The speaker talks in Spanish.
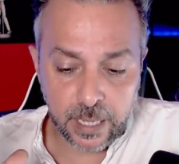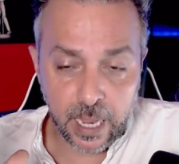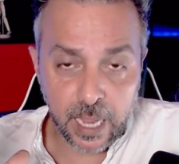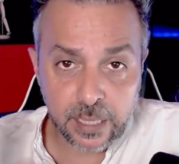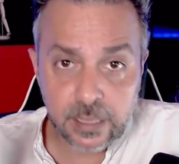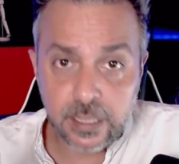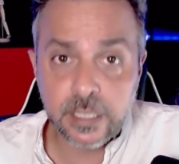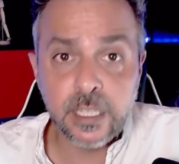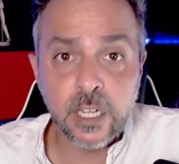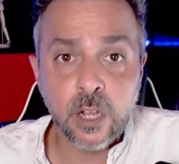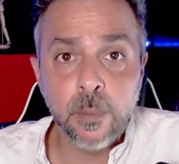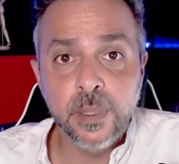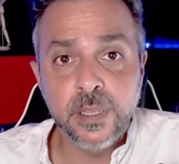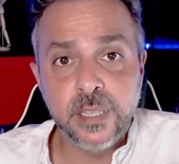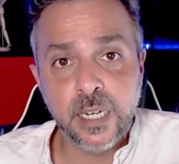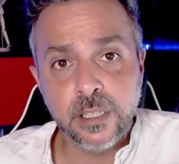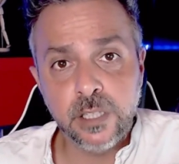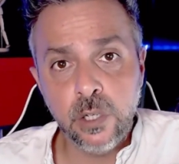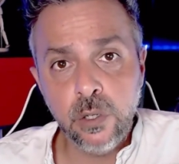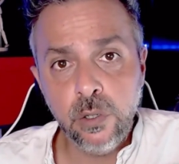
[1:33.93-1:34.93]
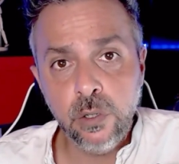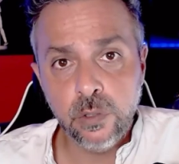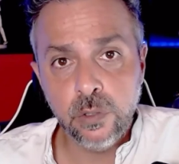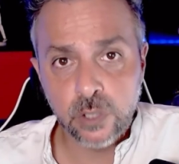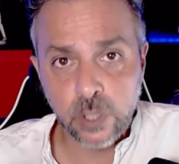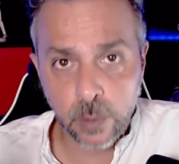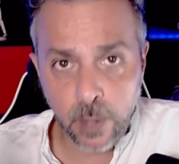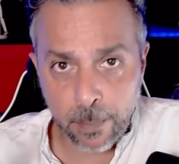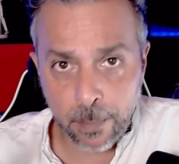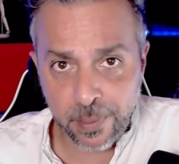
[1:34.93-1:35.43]
Antes de comentártelo,
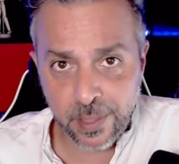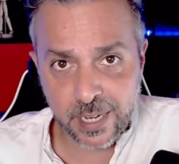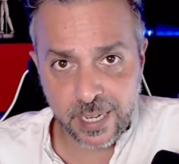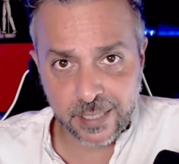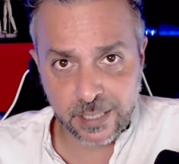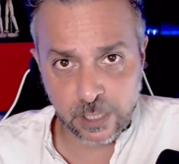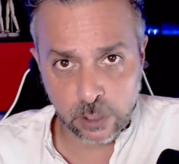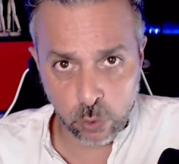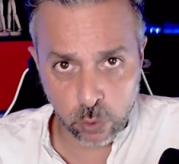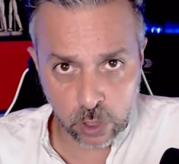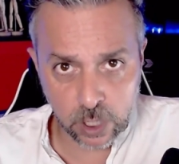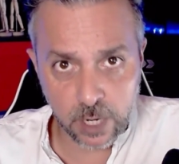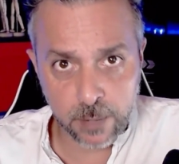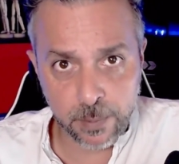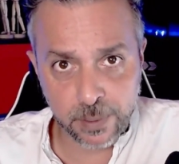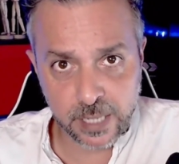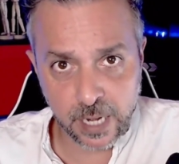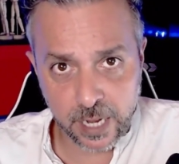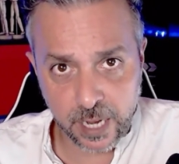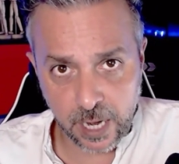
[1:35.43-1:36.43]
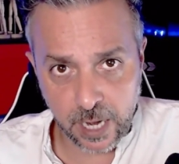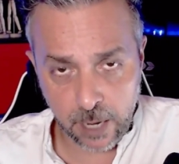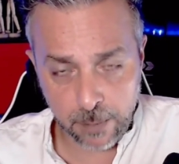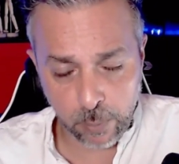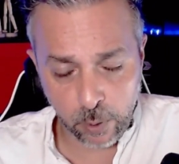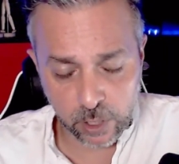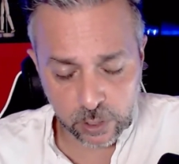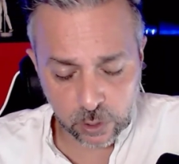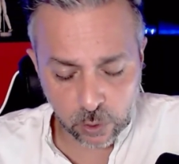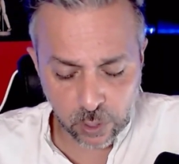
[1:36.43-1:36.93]
te voy a pedir que te suscribas al canal,
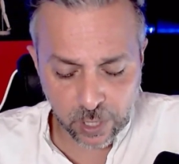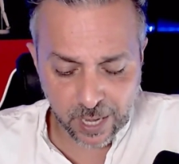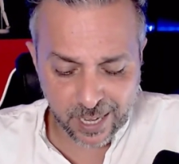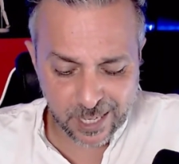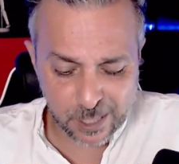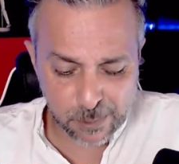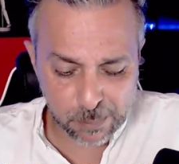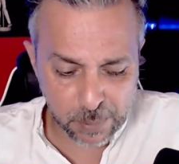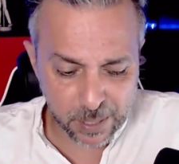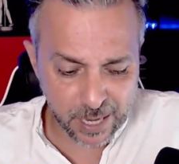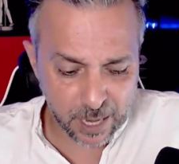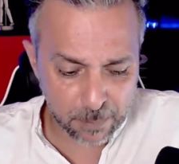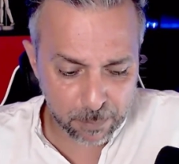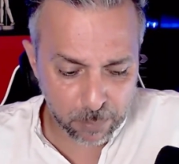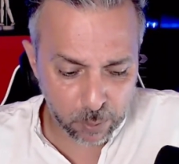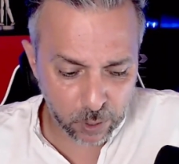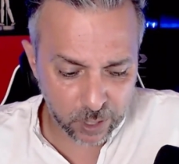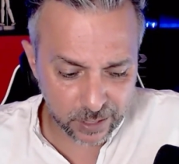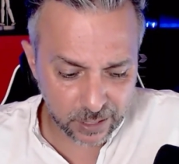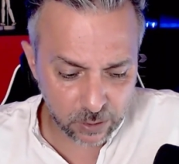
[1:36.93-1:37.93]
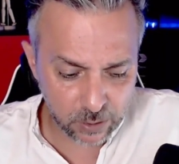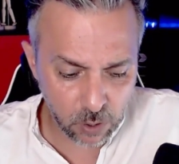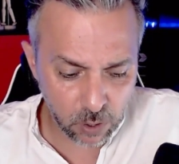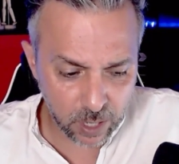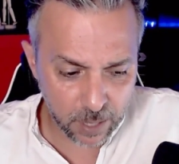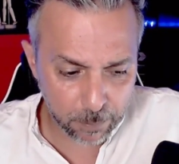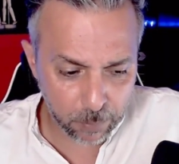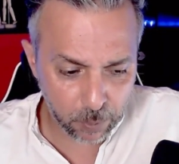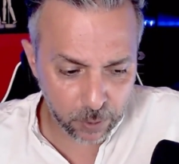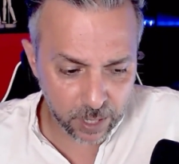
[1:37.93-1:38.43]
porque tengo que respirar, porque tengo
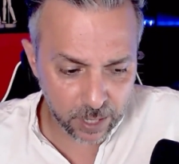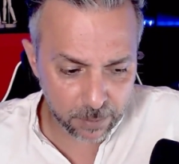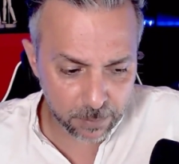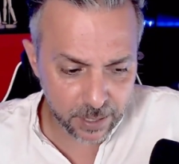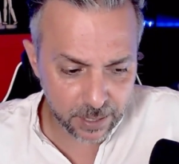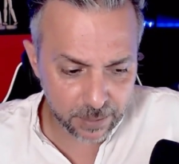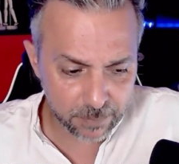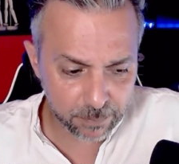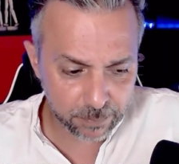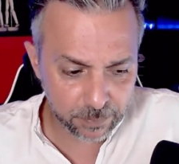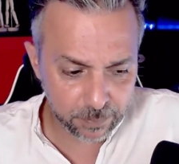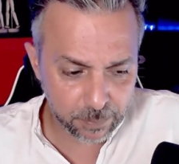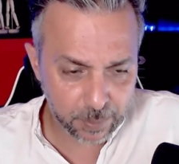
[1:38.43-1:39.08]
que ponerme mm,